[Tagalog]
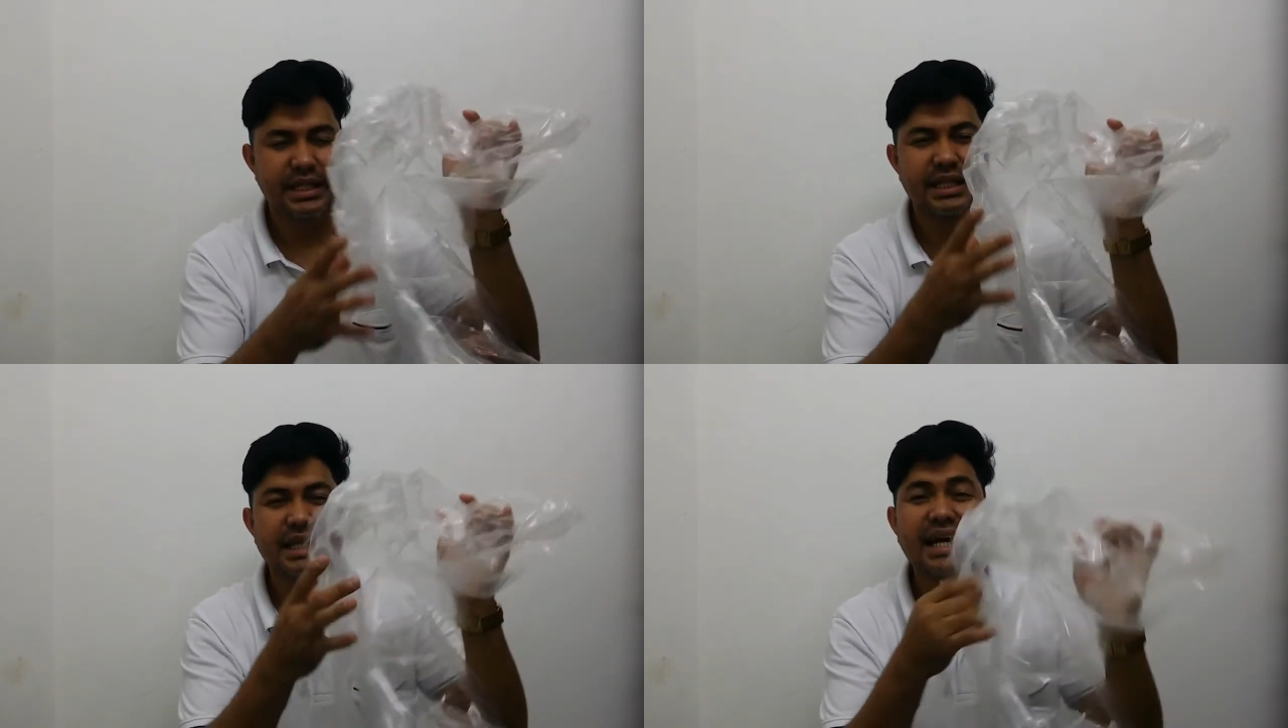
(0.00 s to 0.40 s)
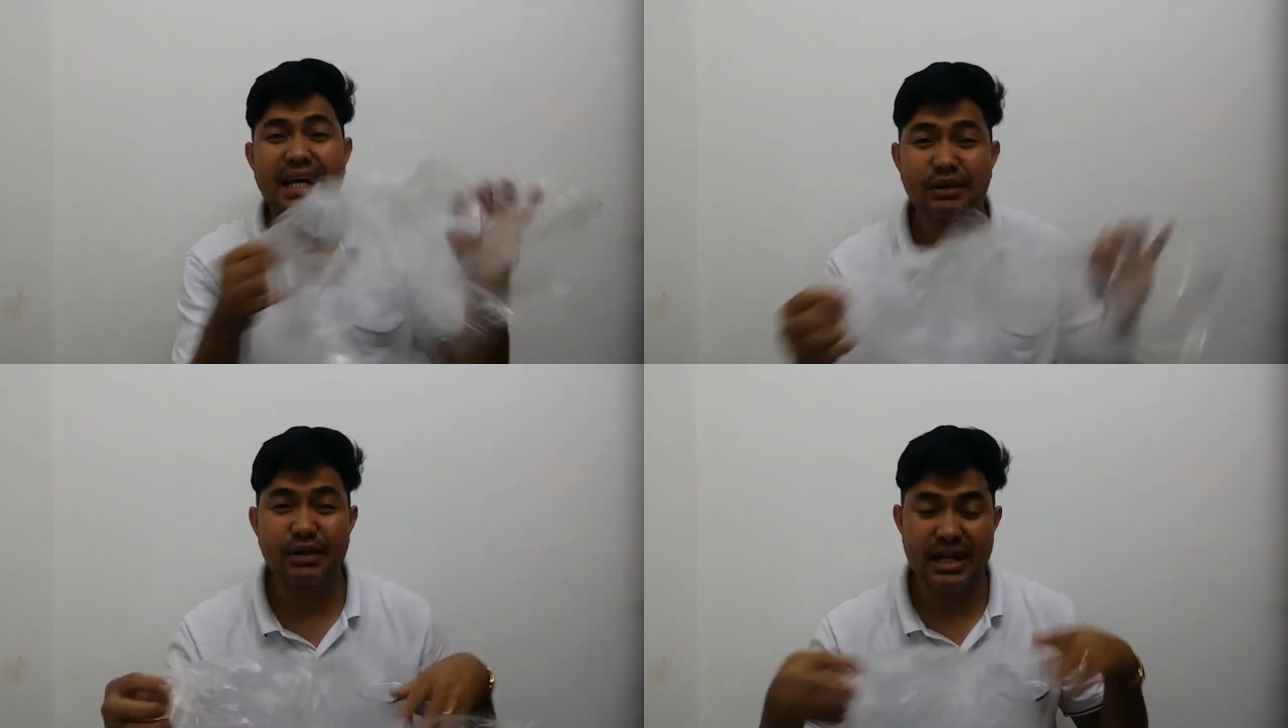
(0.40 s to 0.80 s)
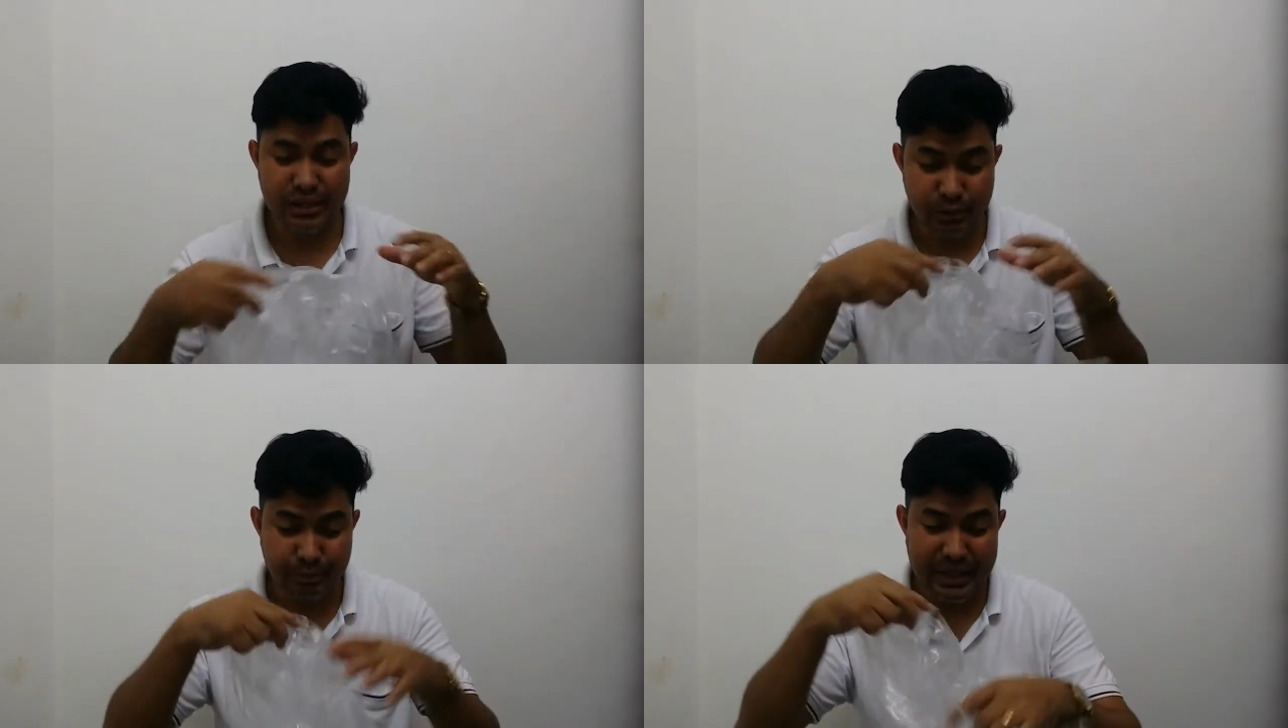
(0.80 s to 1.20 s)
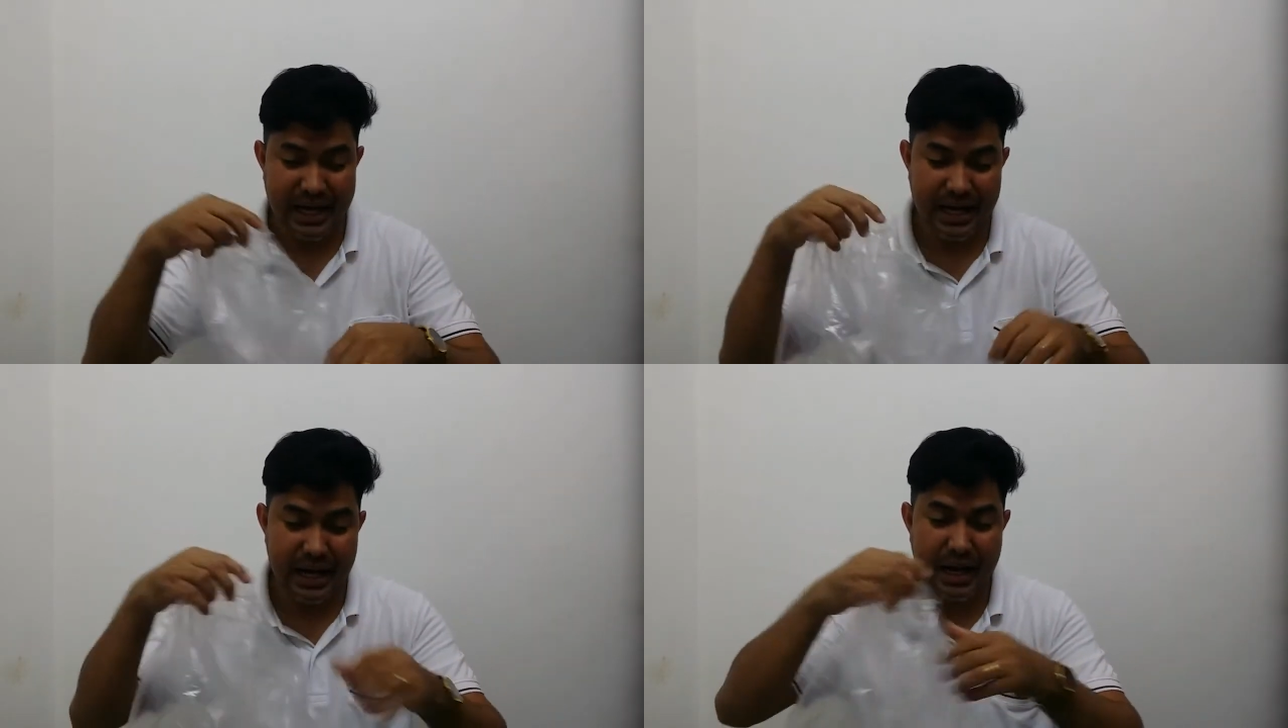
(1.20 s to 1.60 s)
natanggal ko na yung
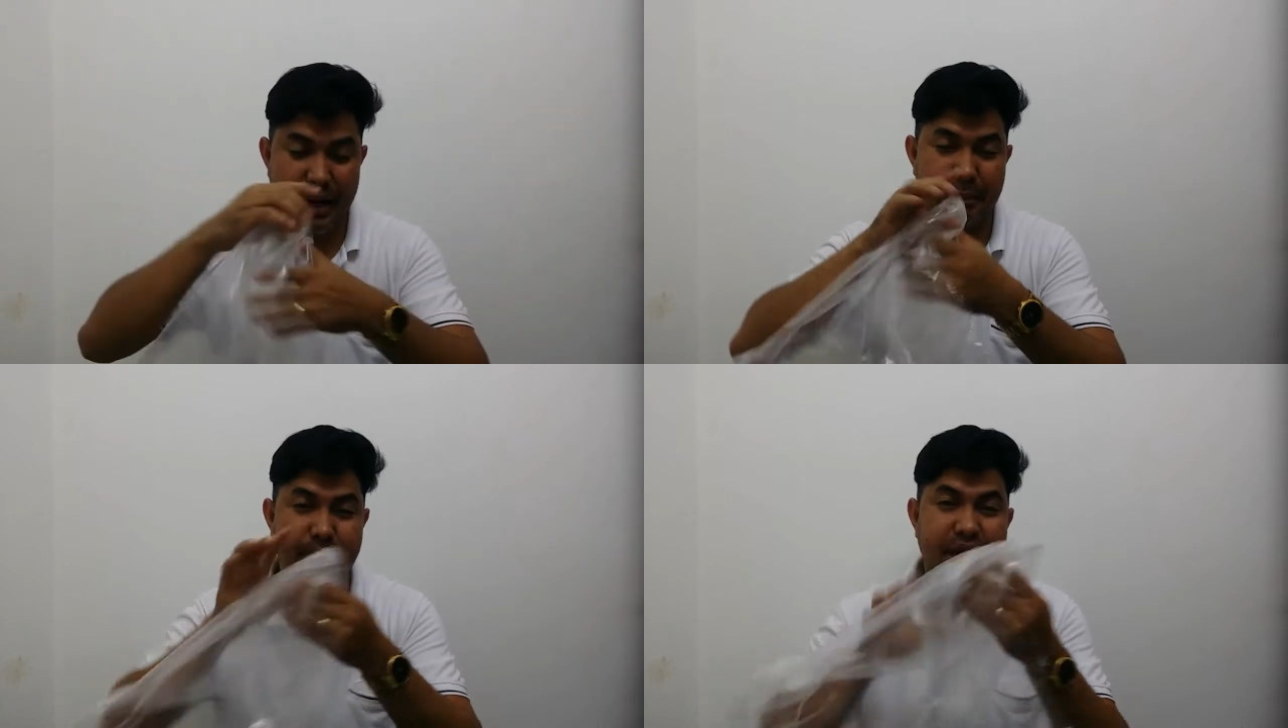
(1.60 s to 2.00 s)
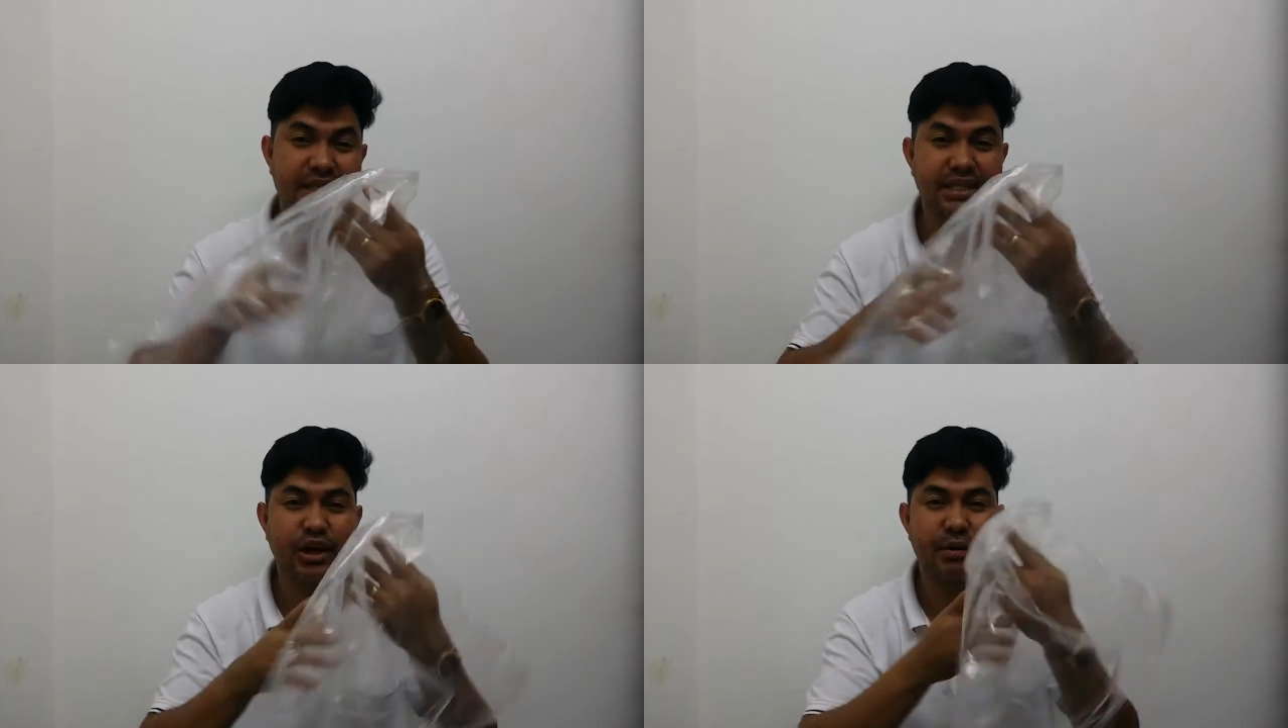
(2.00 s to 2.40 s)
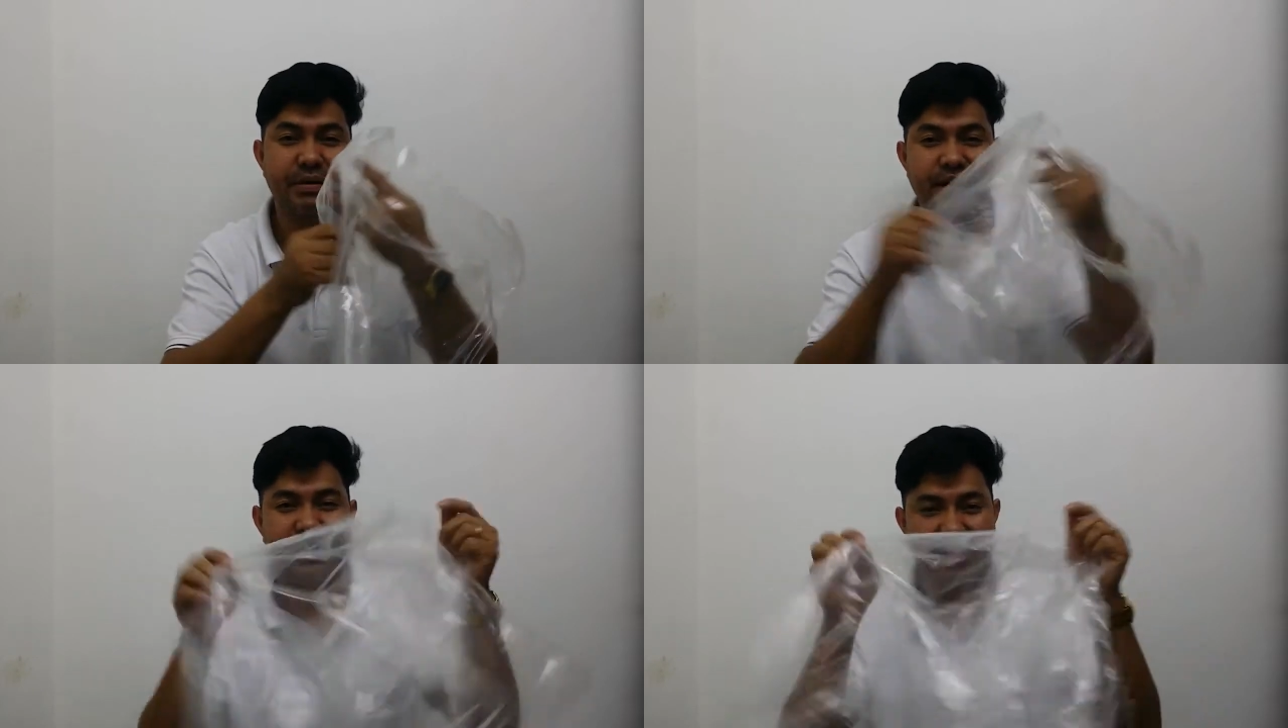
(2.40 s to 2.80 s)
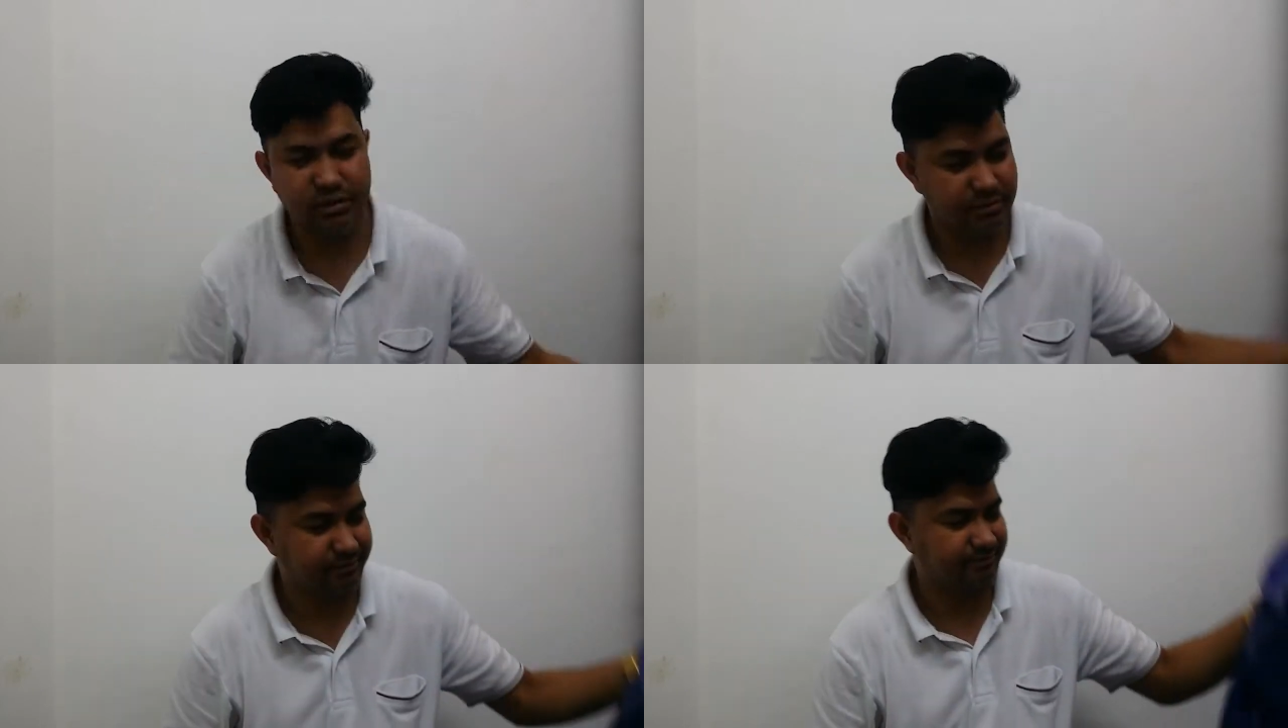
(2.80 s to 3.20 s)
pinaka-plastic cover niya.
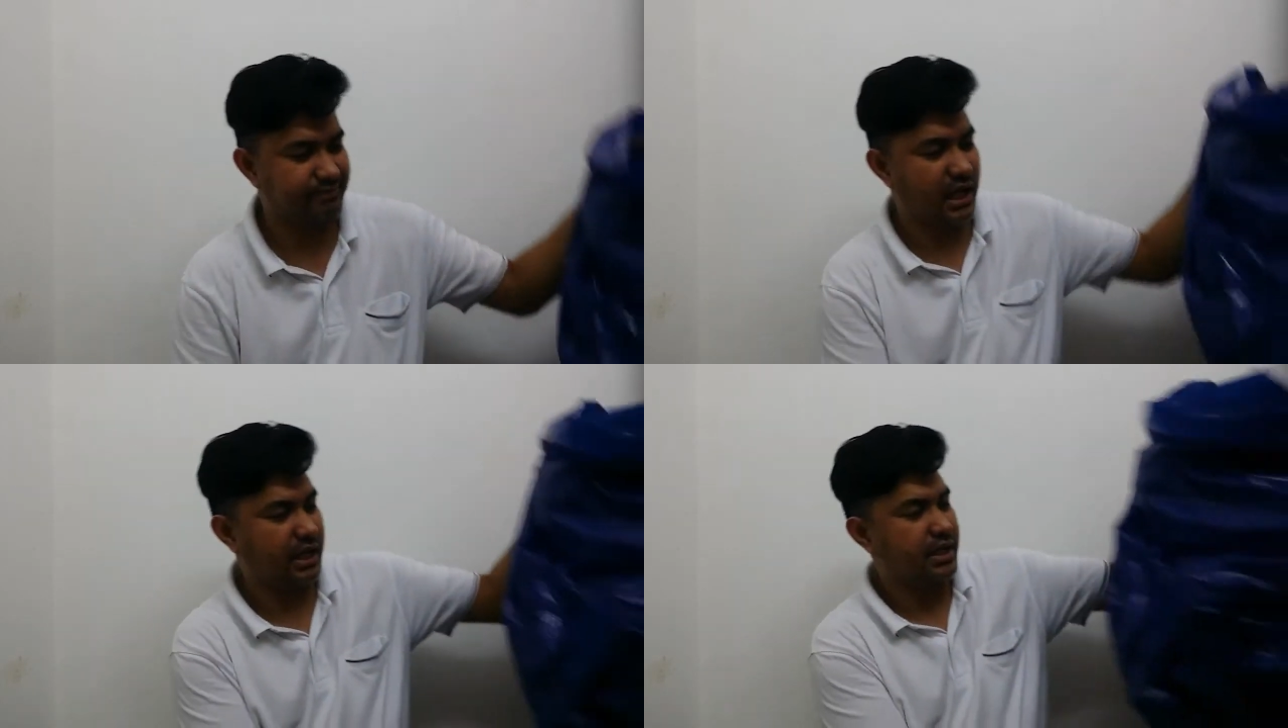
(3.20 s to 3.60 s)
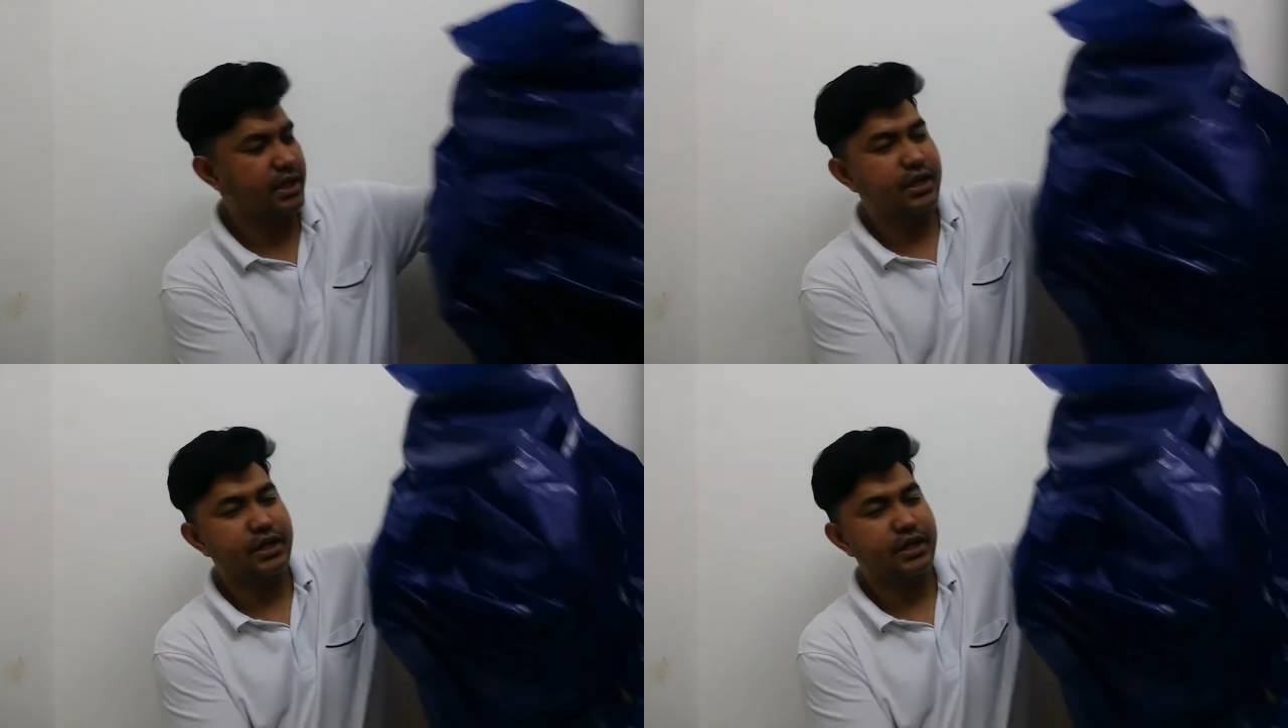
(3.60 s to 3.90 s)
So, mm.